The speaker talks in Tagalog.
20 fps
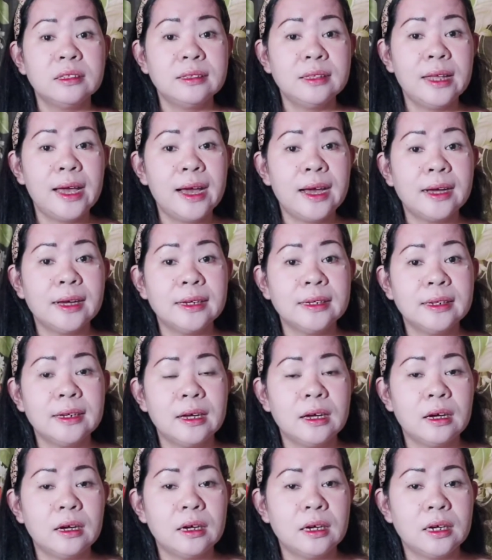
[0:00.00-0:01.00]
ng
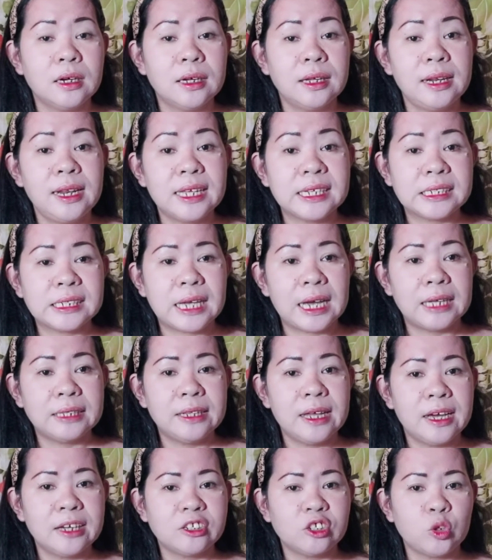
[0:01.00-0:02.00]
uh,
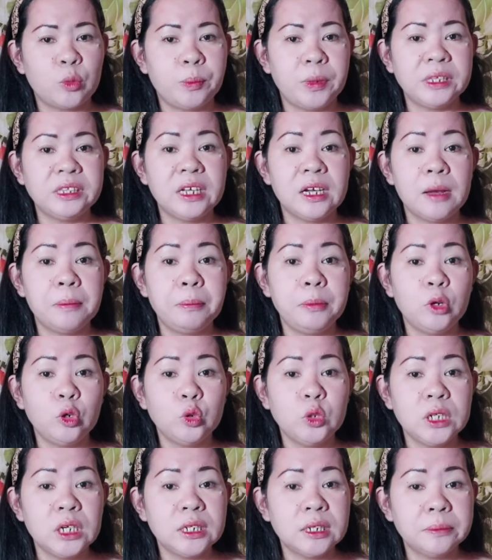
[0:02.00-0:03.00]
Lazada. So, pag
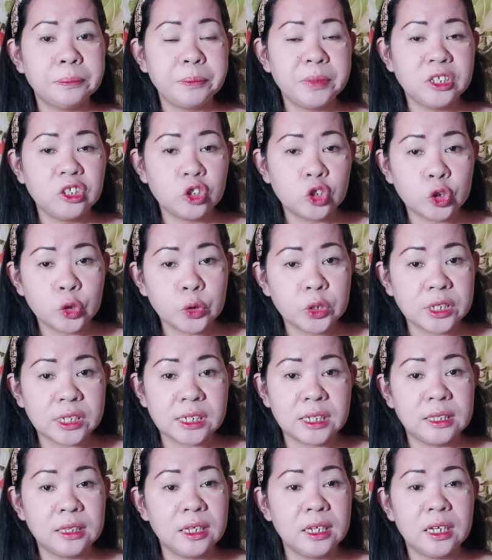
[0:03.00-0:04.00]
nag-upload ka ng
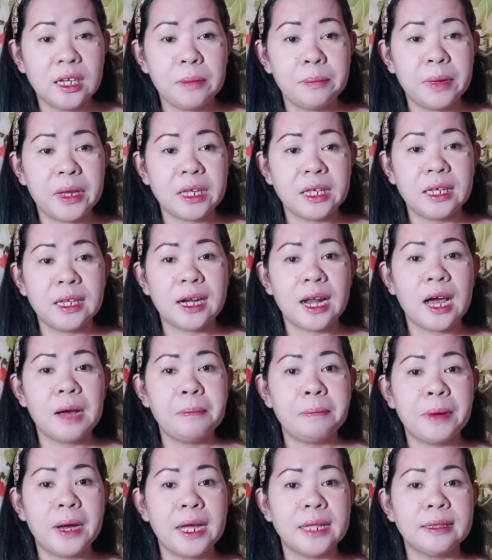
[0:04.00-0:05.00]
pictures, hindi ka
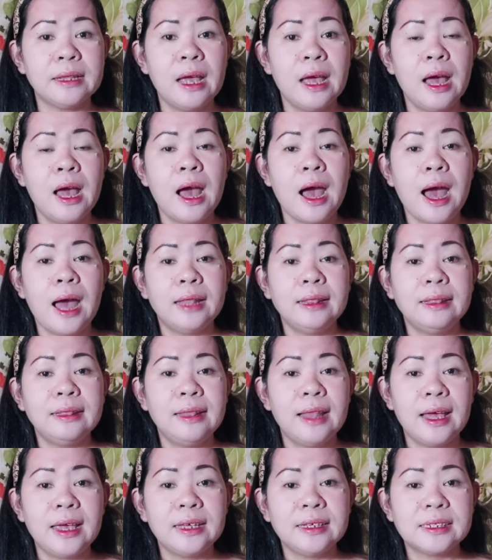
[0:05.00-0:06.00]
mahirapan.
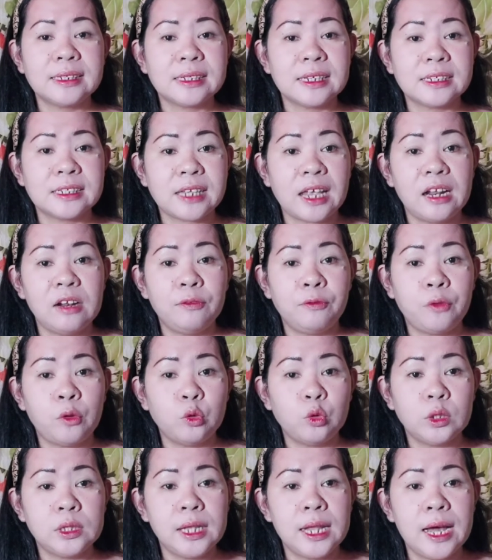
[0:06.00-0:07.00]
Unlike sa
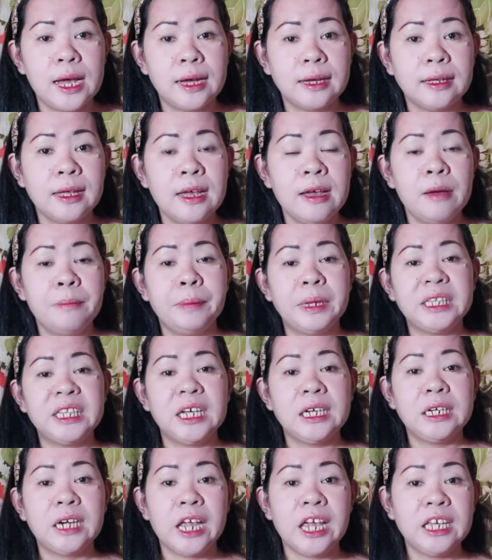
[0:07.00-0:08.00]
cellphone lang. Pag
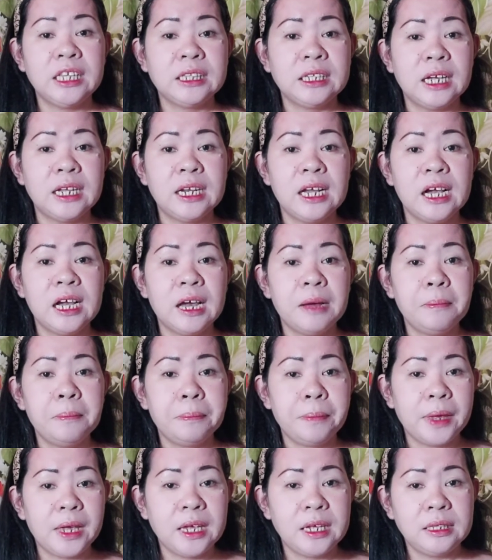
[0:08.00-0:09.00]
nag-create ka ng
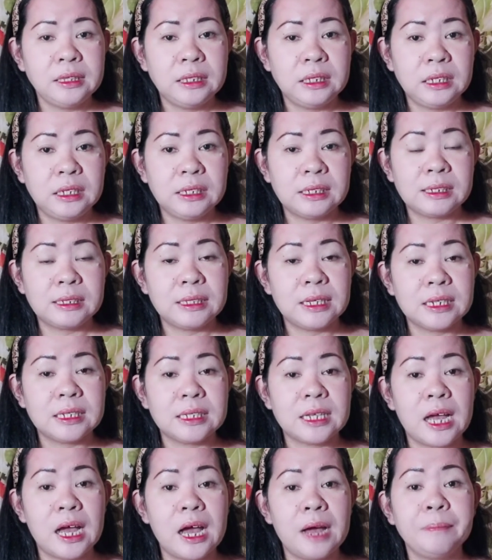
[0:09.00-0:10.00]
campaign is
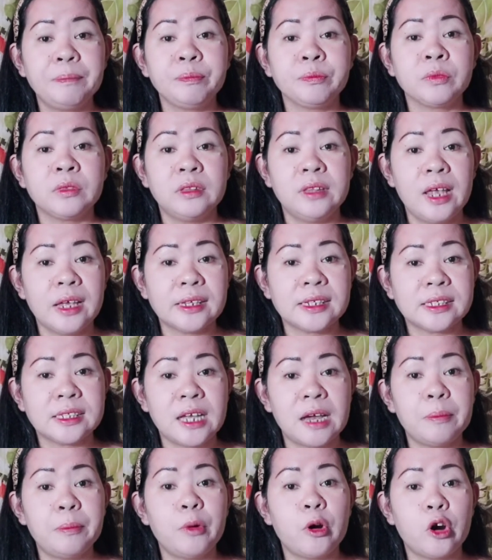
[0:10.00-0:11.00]
nasa
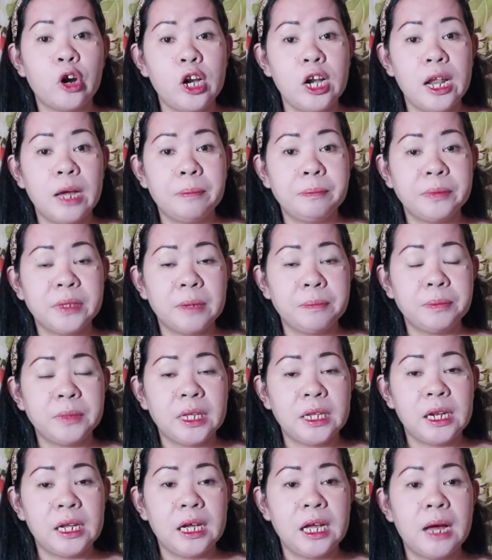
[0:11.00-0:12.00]
desktop or laptop
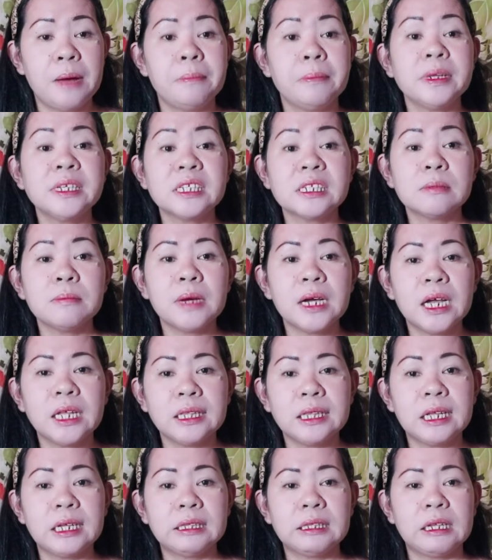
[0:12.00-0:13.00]
talaga. Mas
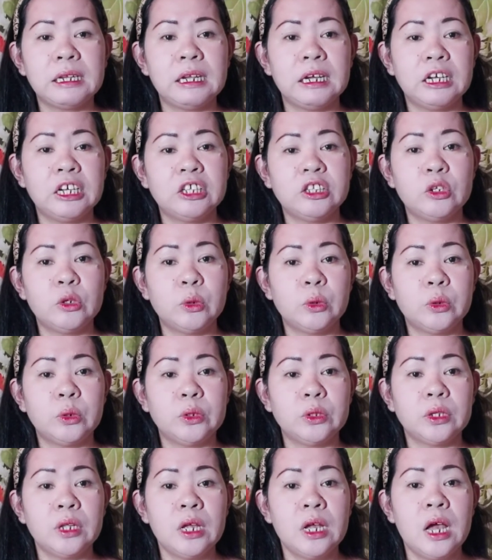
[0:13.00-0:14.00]
maganda talaga
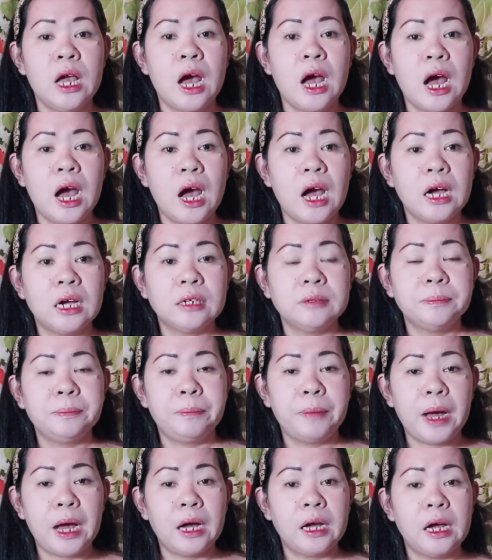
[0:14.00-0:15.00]
doon ang
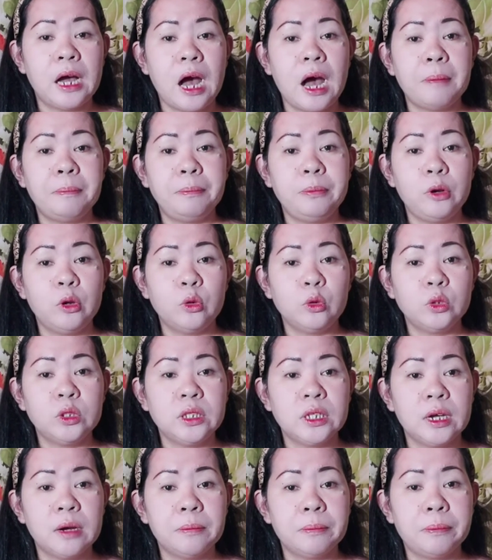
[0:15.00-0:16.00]
pag-upload
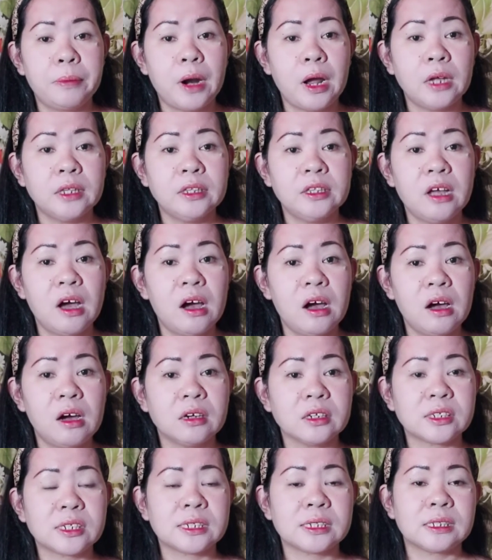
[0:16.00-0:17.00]
ng
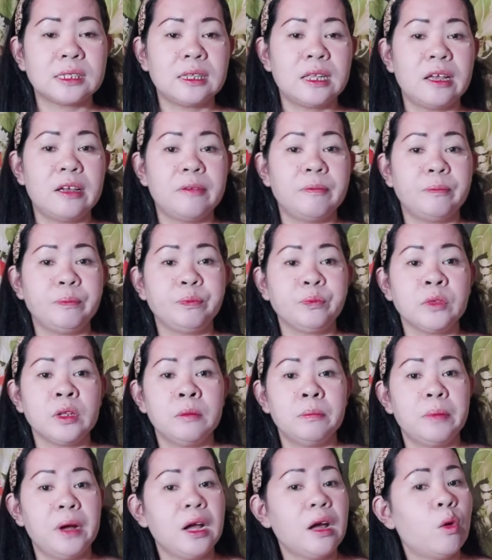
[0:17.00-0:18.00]
products, then
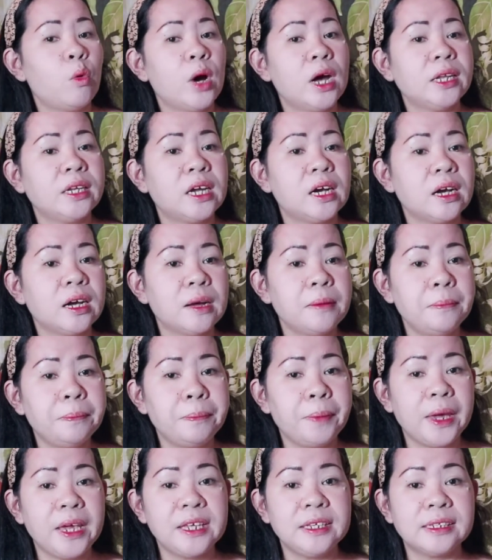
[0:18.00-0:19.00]
paggawa ng
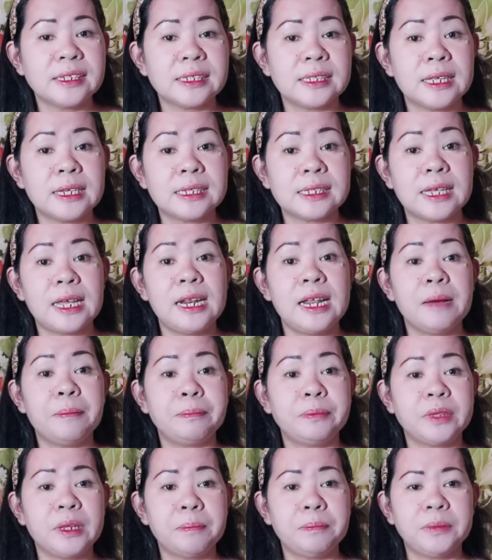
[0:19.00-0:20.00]
campaigns nasa
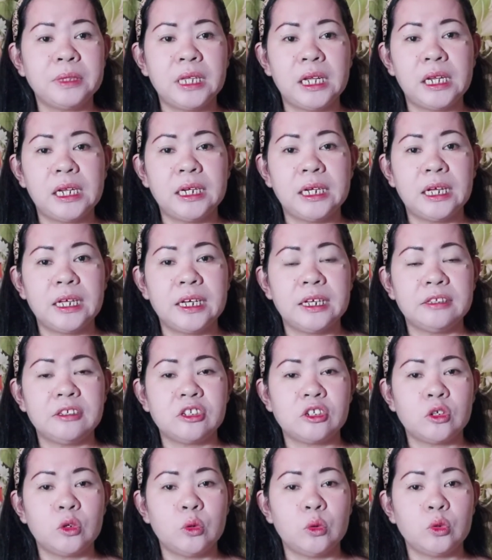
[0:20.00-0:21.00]
laptop talaga yan.
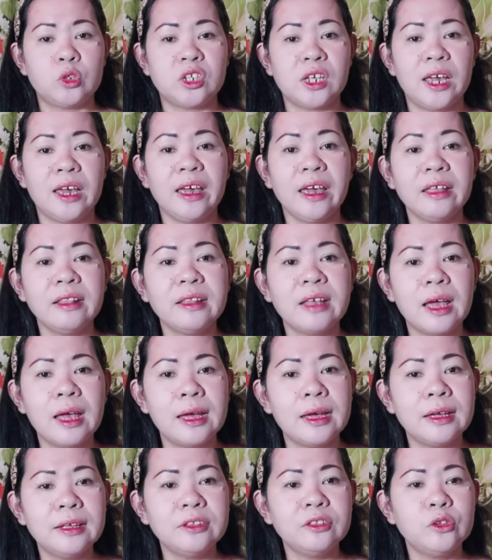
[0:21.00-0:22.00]
So, second
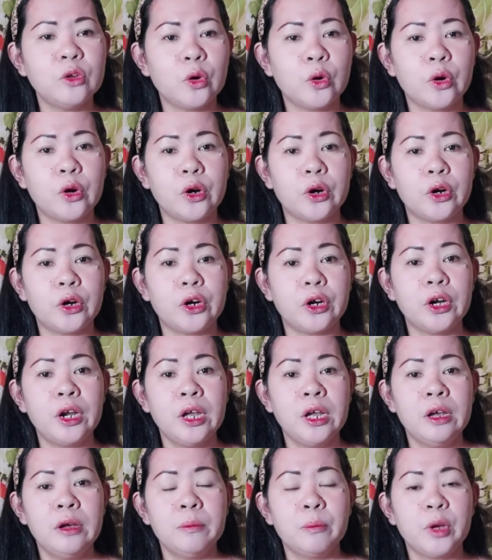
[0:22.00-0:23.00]
hand or
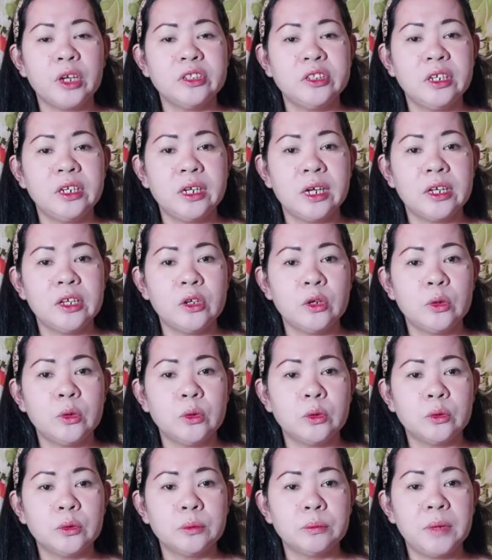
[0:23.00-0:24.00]
pwede
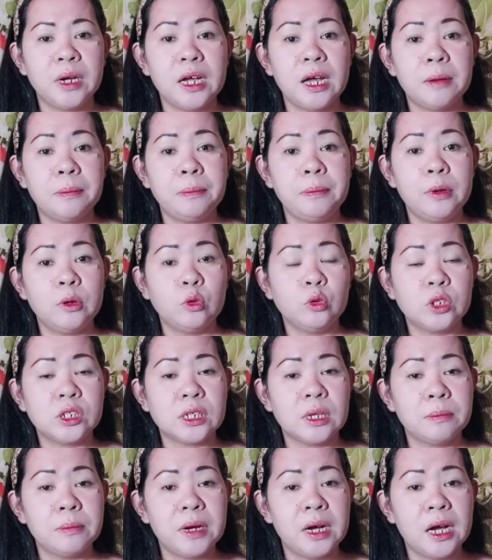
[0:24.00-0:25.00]
kayong mag-upload
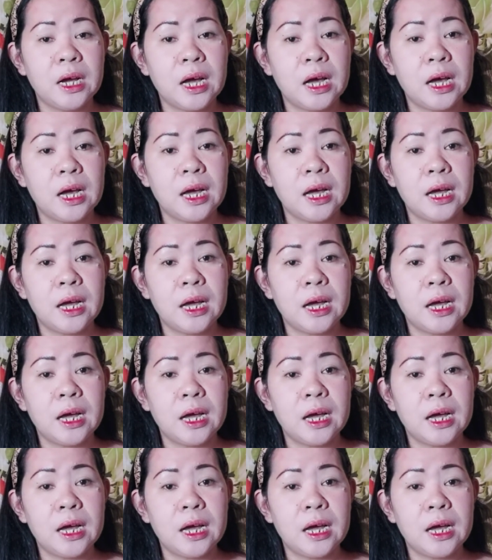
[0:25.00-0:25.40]
sa mga